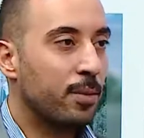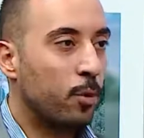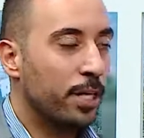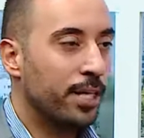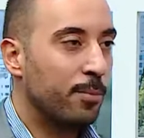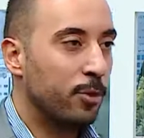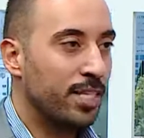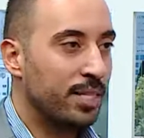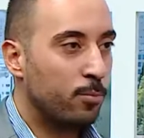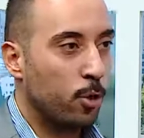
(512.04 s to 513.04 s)
معين معينه
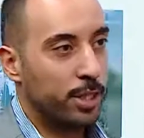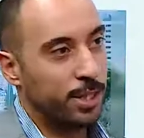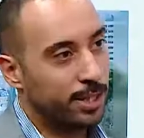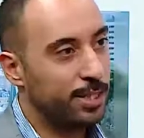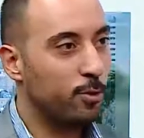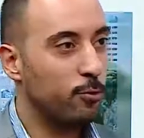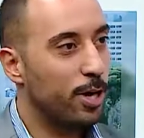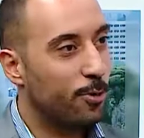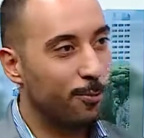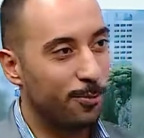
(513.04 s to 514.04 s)
لمناسبه معينه
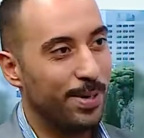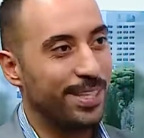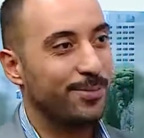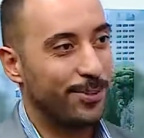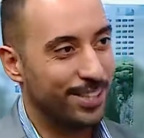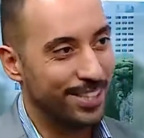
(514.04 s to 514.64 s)
تسويها وبعدين هلا